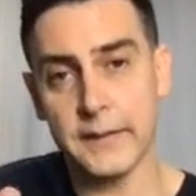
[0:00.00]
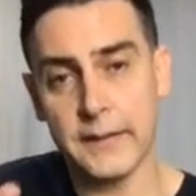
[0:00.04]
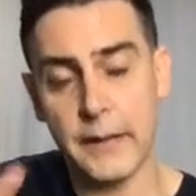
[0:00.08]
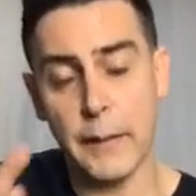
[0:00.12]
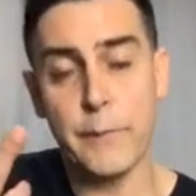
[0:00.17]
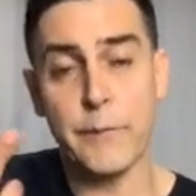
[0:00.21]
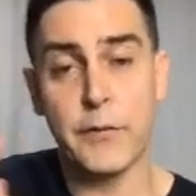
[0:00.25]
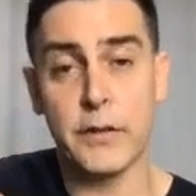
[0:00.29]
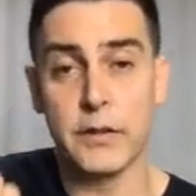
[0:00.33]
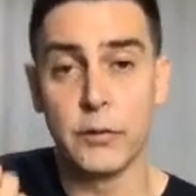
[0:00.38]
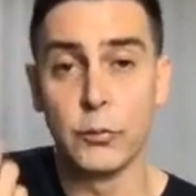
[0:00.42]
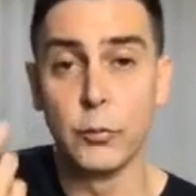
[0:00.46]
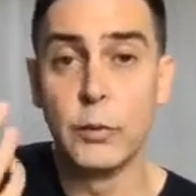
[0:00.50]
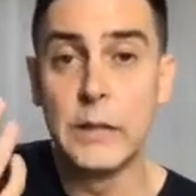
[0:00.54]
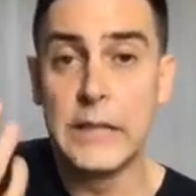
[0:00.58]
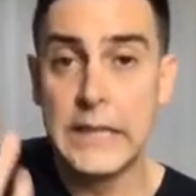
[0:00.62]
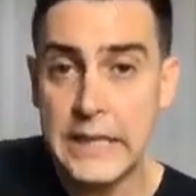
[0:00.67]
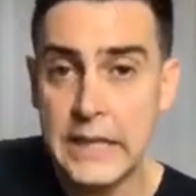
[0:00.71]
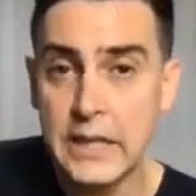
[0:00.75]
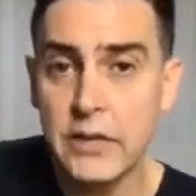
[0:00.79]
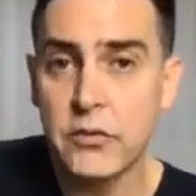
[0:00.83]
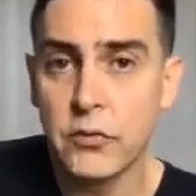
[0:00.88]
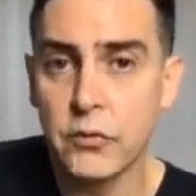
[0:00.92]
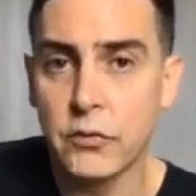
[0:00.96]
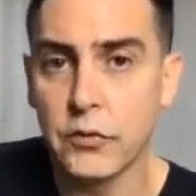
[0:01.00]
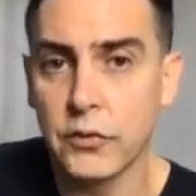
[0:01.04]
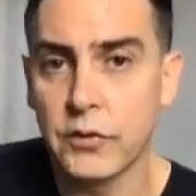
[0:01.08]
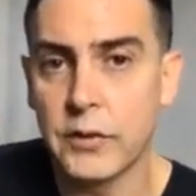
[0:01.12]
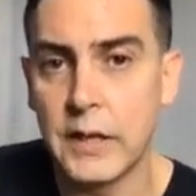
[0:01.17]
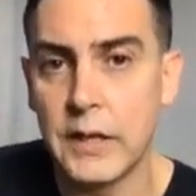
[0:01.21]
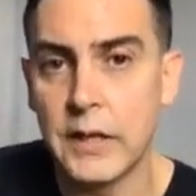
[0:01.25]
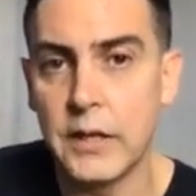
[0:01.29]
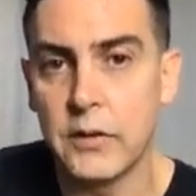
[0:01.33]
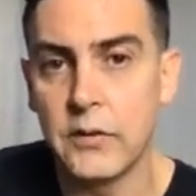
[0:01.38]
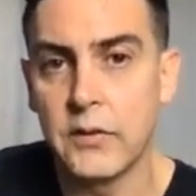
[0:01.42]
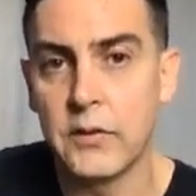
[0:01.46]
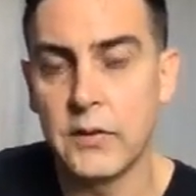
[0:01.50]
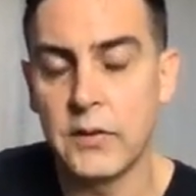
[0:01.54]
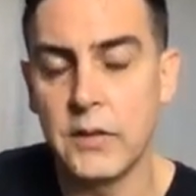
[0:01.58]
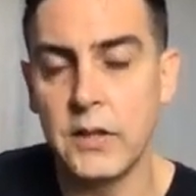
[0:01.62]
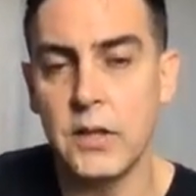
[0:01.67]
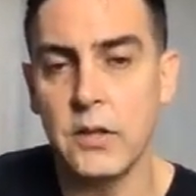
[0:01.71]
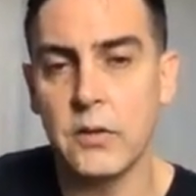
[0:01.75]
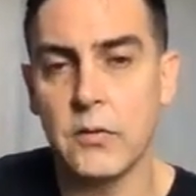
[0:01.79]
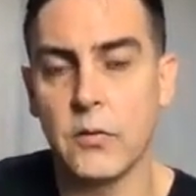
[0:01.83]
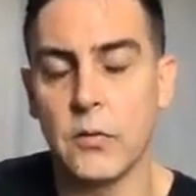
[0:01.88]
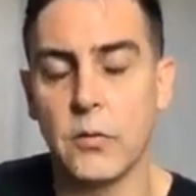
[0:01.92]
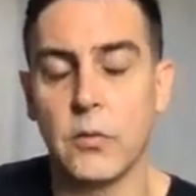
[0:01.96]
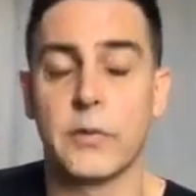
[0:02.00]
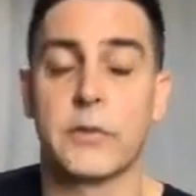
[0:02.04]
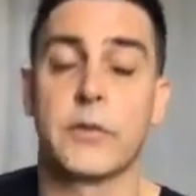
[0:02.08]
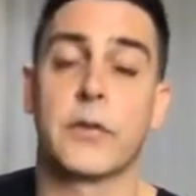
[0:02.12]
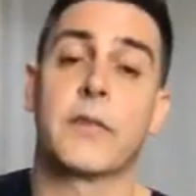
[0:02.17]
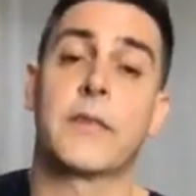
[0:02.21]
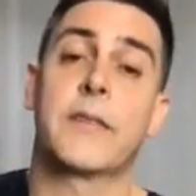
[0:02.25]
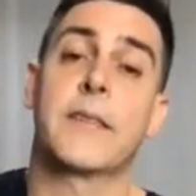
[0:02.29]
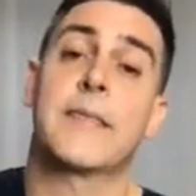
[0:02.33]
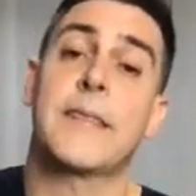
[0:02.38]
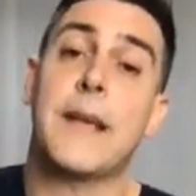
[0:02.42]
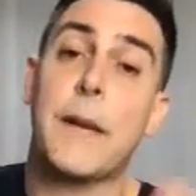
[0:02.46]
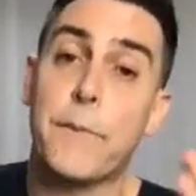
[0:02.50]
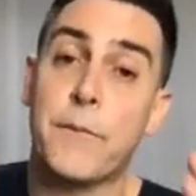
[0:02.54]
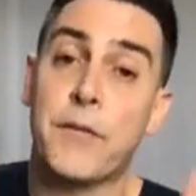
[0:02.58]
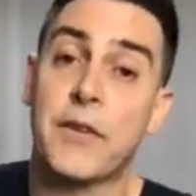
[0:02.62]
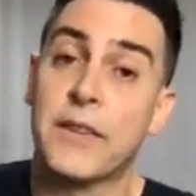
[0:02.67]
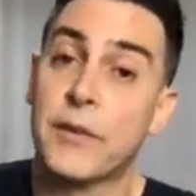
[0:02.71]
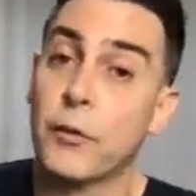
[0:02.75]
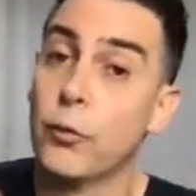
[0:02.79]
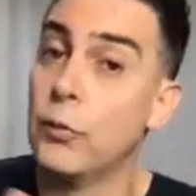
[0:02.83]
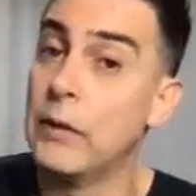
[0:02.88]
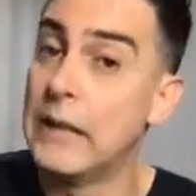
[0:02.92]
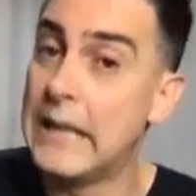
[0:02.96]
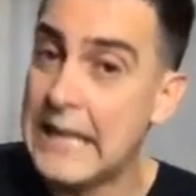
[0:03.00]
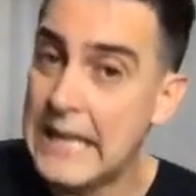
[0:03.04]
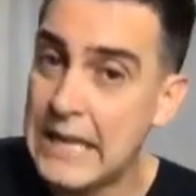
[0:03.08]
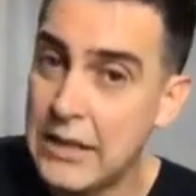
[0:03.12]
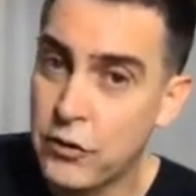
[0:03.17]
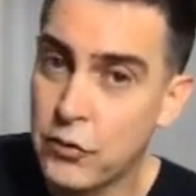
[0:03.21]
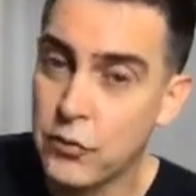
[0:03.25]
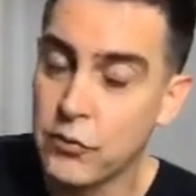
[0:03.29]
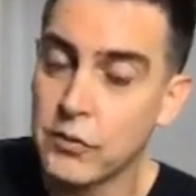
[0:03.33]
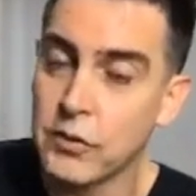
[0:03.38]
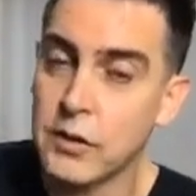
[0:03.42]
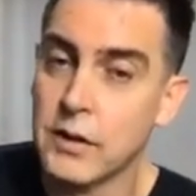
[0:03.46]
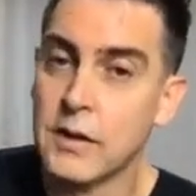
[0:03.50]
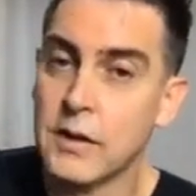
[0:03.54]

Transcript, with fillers: sabe fazer um lead sustenido 5, ou se você sabe fazer um lead,